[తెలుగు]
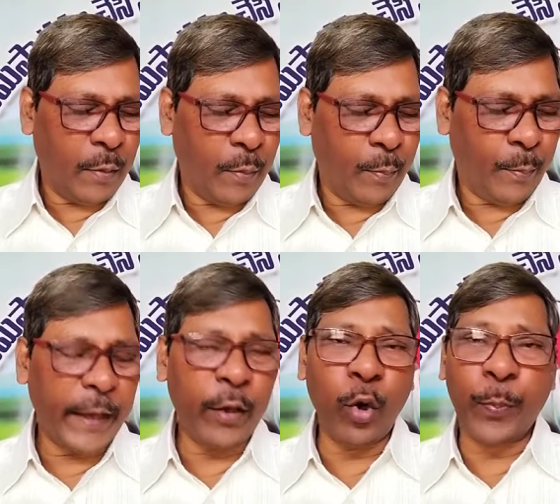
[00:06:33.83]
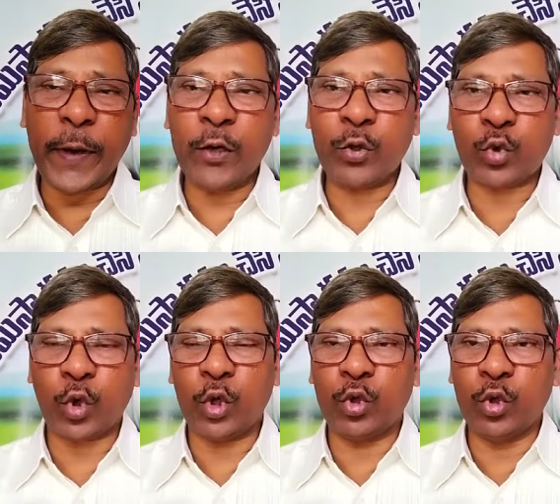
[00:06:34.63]
పై రూపాన్ని
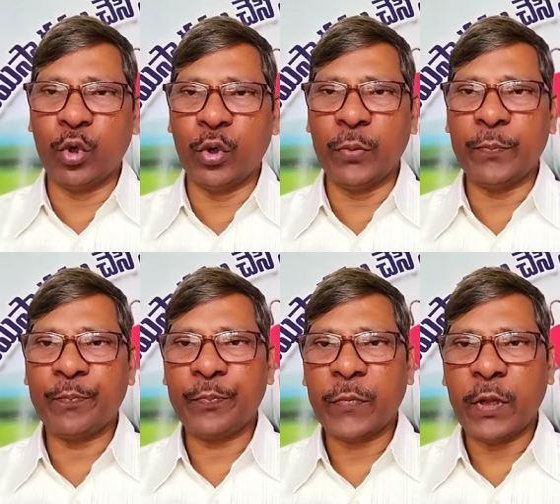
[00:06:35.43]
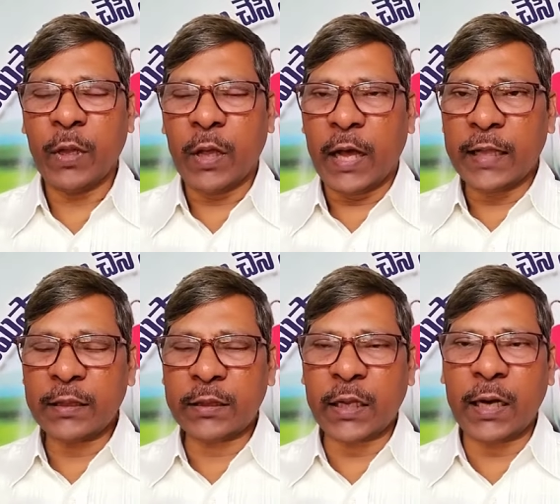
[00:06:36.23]
చూడొద్దు
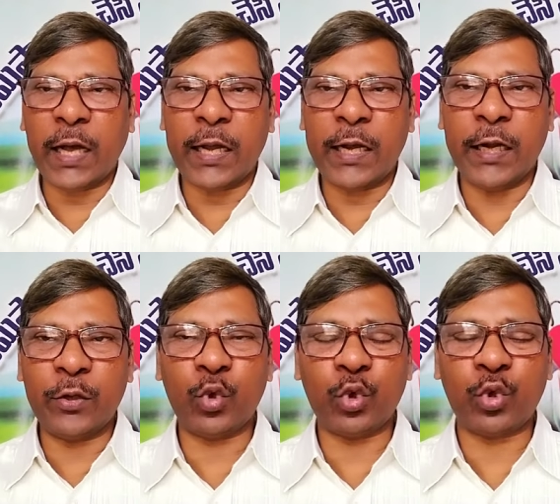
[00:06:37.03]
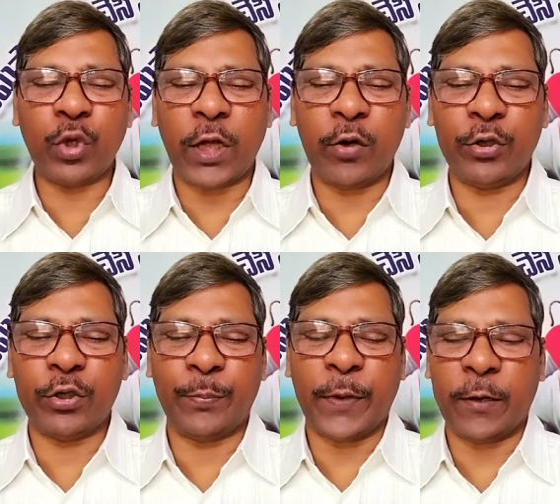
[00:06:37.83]
అంతరంగాన్ని నేను చూస్తున్నాను అని
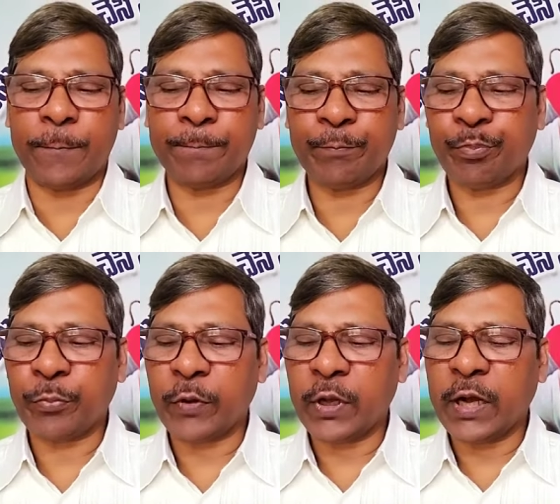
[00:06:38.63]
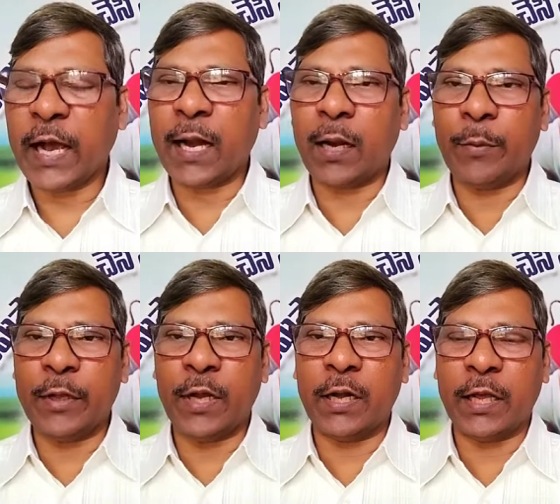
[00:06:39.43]
చెప్పాడు కారణం
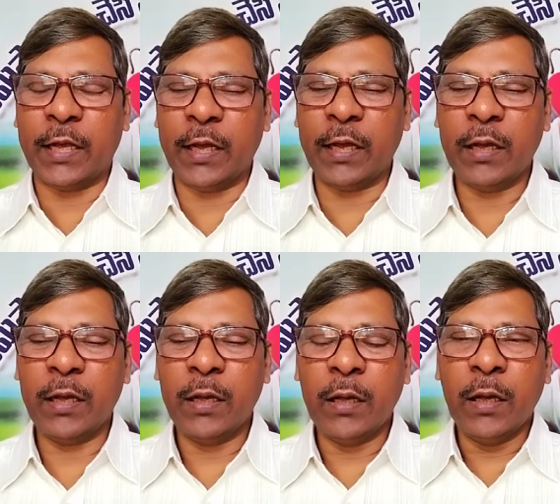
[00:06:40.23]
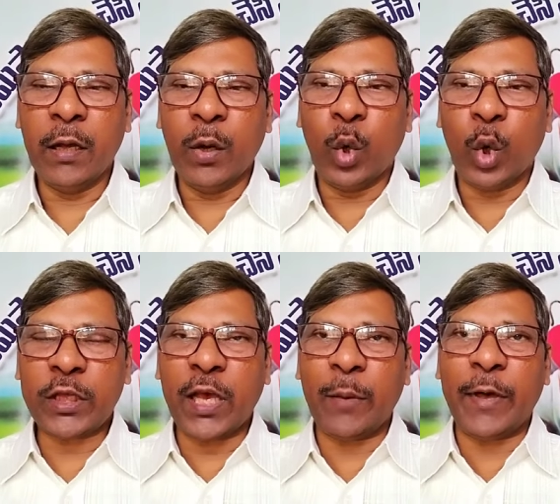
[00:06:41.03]
ఏంటంటే
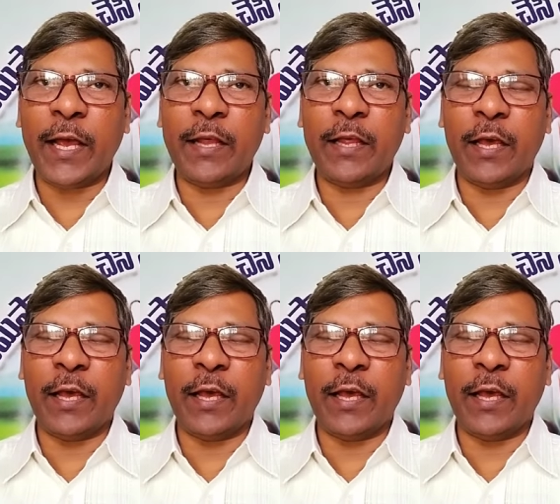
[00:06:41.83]
హృదయం అనేది